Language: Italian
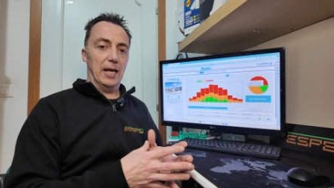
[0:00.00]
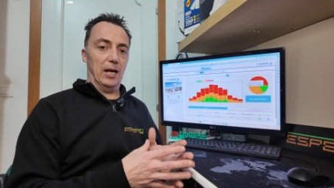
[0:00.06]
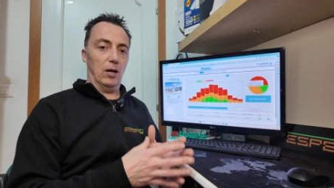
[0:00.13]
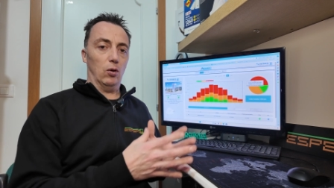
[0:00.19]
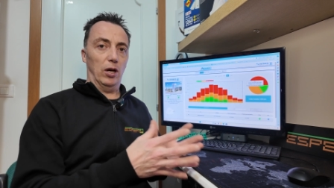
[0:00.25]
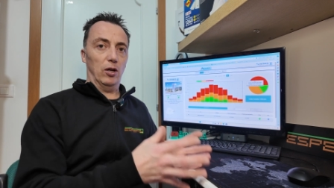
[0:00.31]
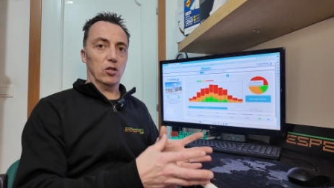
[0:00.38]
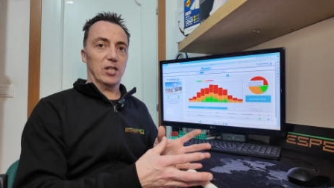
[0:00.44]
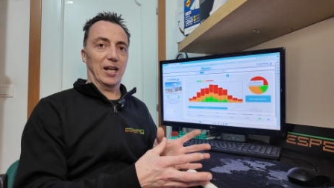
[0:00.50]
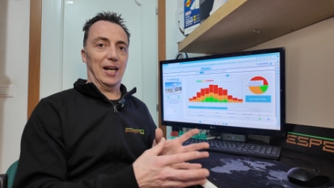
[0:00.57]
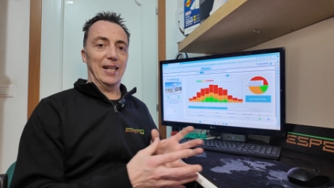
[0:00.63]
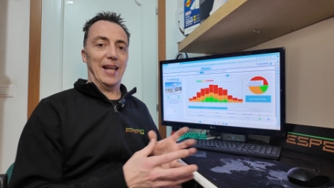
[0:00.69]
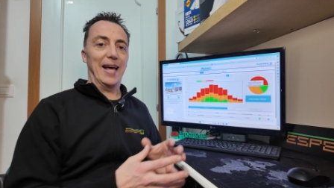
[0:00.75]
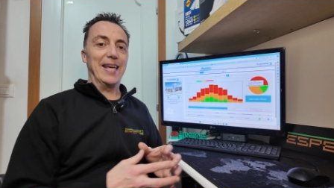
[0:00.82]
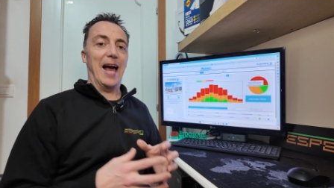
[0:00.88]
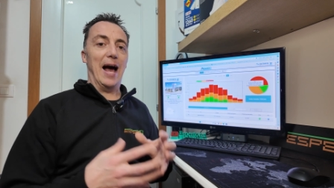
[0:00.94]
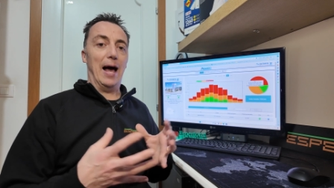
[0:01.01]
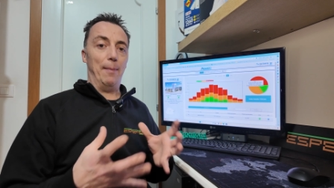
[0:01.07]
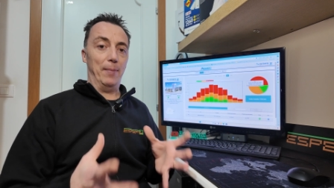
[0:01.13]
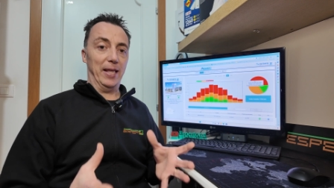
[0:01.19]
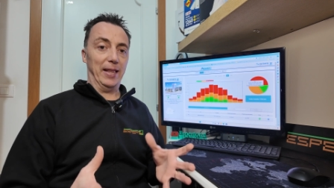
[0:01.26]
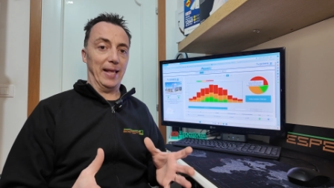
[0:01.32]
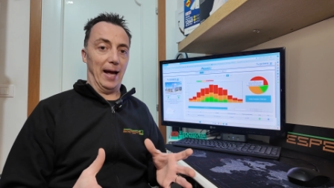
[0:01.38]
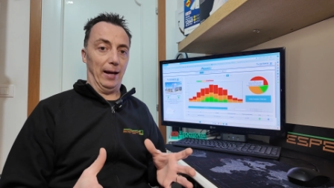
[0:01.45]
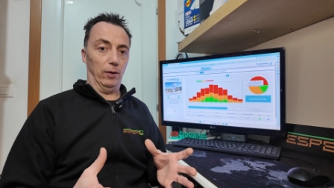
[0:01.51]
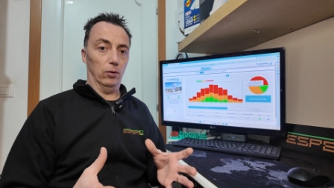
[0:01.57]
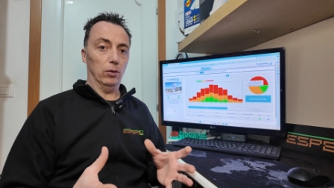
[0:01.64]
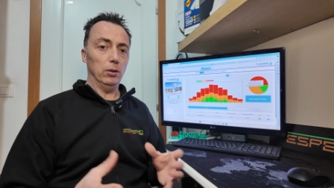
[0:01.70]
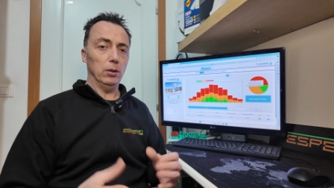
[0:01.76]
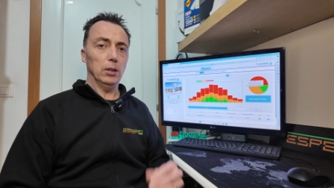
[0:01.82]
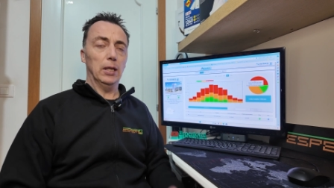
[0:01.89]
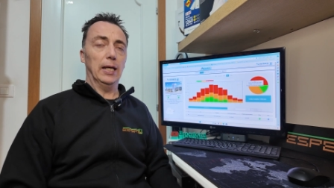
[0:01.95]
e con la nostra caldaia a
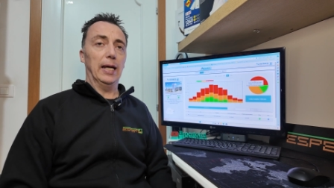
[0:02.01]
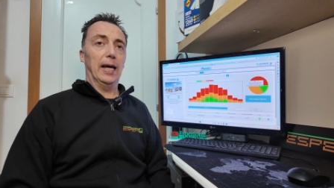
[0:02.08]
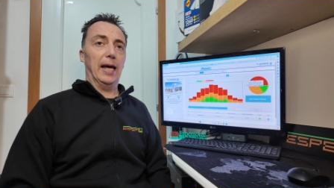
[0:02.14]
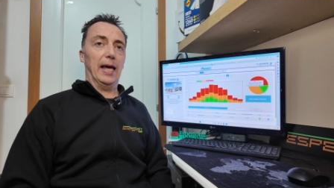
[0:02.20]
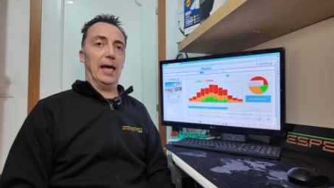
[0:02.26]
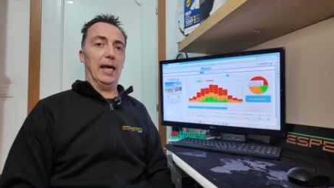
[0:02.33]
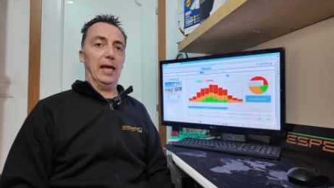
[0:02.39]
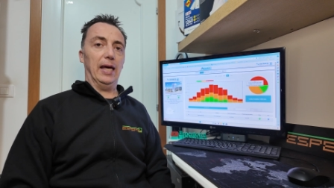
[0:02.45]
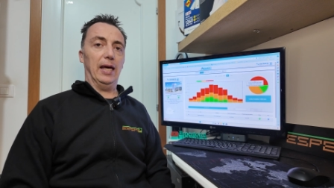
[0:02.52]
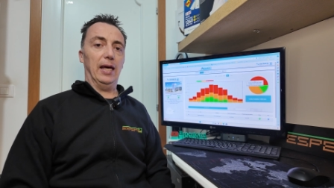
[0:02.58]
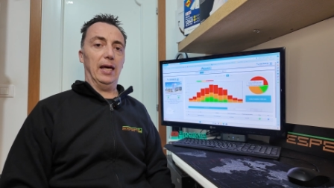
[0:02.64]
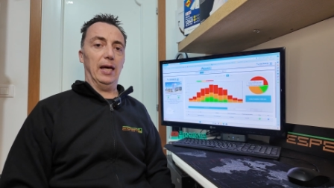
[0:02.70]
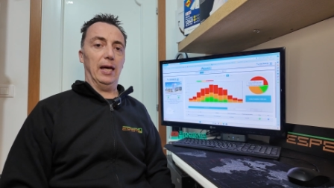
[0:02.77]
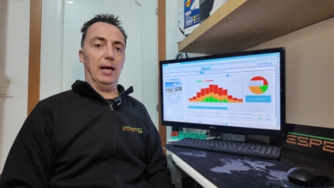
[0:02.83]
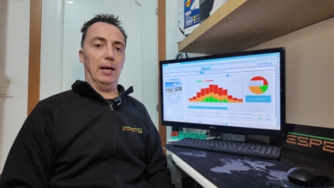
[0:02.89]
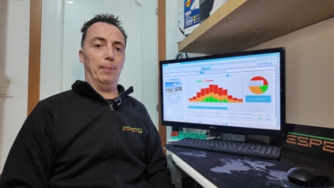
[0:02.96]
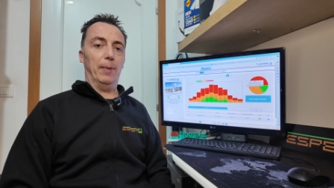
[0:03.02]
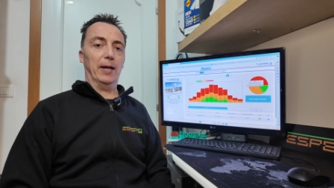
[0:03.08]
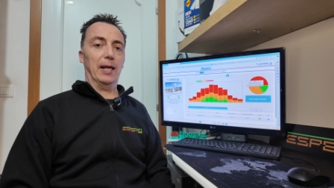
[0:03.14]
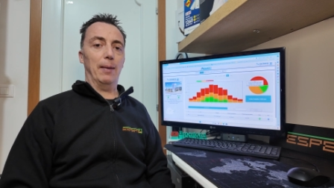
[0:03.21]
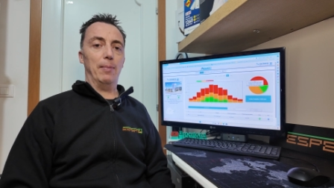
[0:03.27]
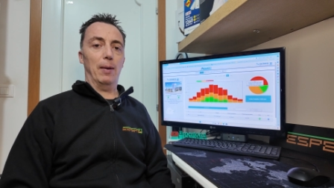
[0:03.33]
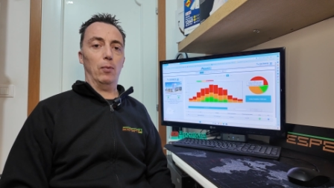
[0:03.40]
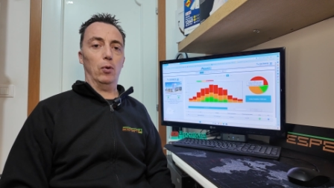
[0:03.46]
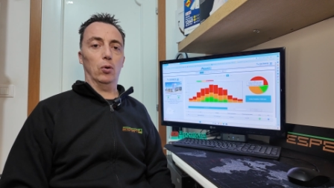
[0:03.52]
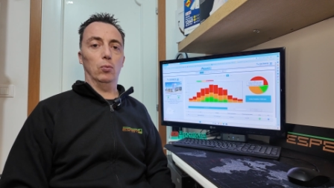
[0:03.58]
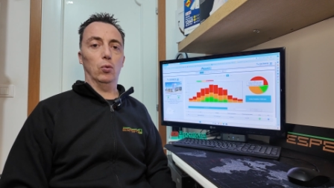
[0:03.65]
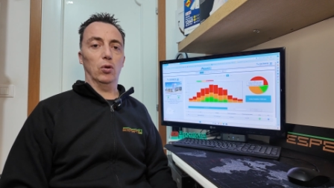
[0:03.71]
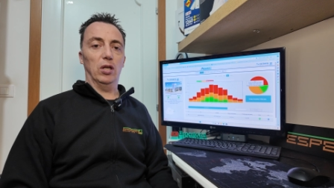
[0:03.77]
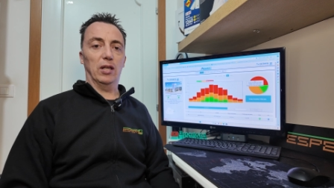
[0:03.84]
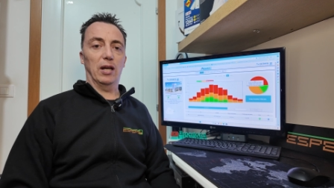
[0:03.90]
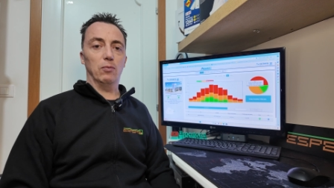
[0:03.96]
metano ehm, perché abbiamo
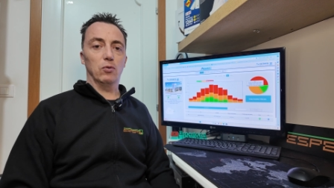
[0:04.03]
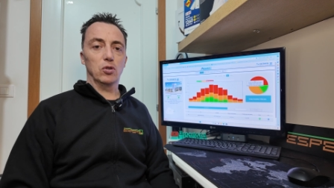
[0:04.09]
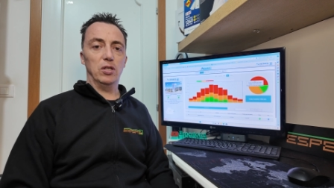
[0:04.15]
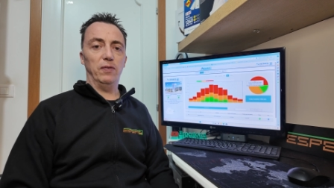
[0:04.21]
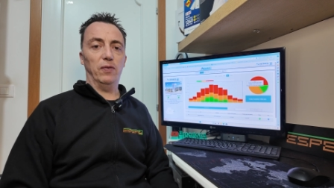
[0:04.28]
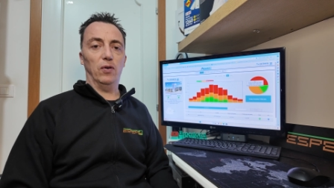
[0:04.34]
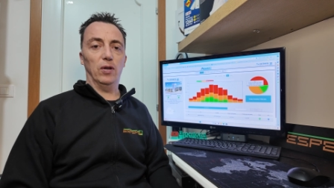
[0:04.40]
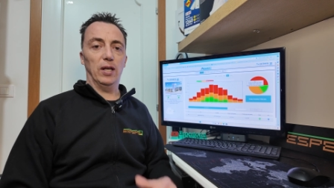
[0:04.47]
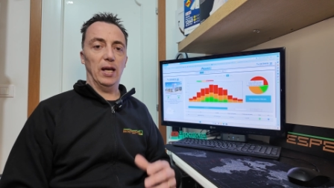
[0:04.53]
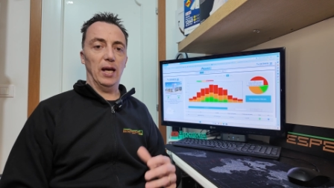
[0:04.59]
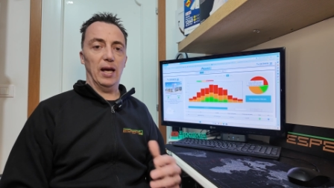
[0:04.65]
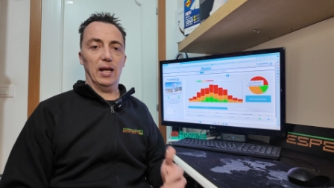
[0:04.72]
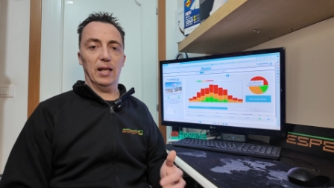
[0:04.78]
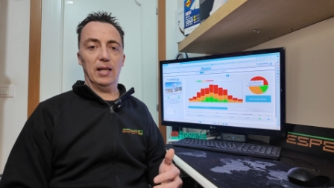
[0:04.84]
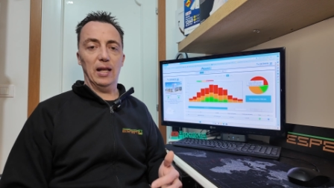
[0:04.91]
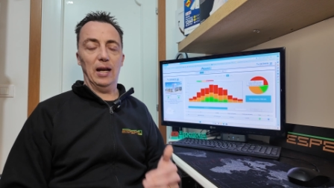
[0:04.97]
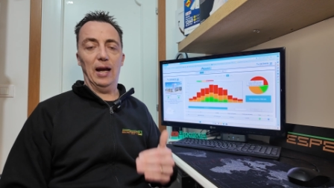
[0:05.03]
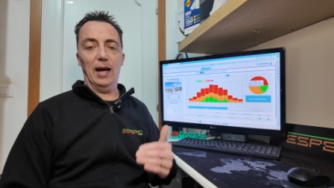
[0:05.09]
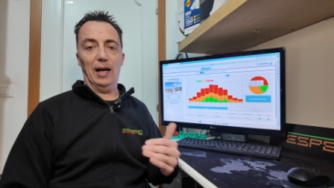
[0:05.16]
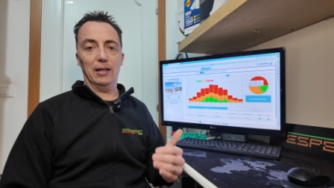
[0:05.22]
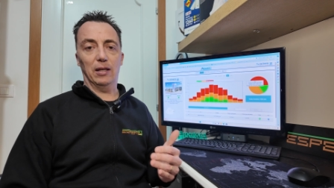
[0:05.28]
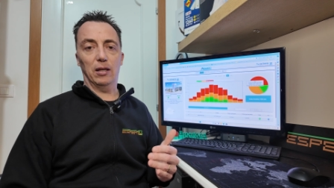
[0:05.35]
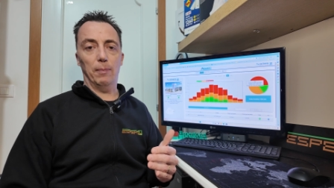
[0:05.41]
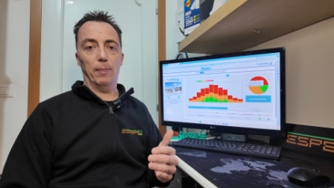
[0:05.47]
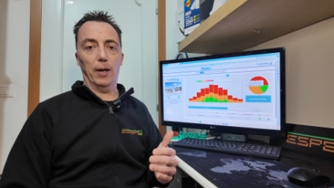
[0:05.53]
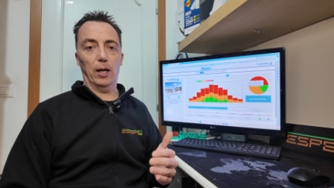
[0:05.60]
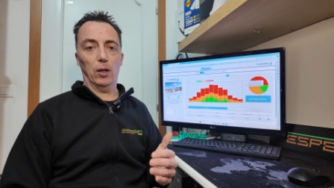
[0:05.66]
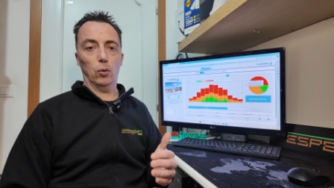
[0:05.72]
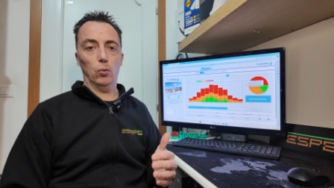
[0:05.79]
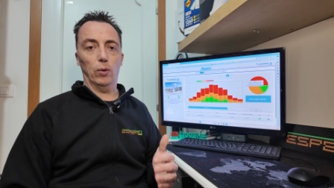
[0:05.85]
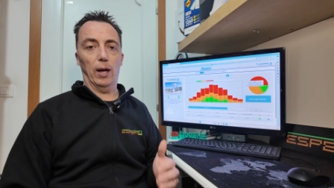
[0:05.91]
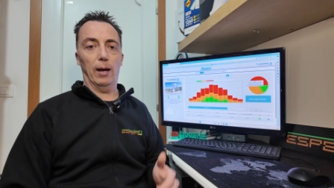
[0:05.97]
comunque dei termosifoni e delle alte
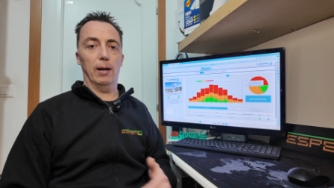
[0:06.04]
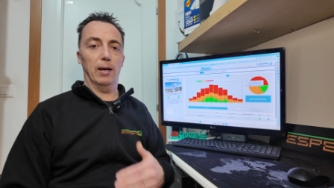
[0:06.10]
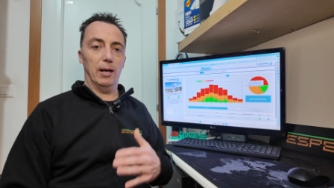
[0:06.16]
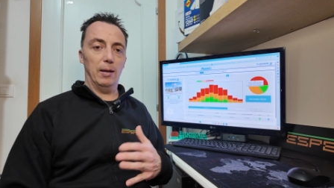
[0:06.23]
temperature.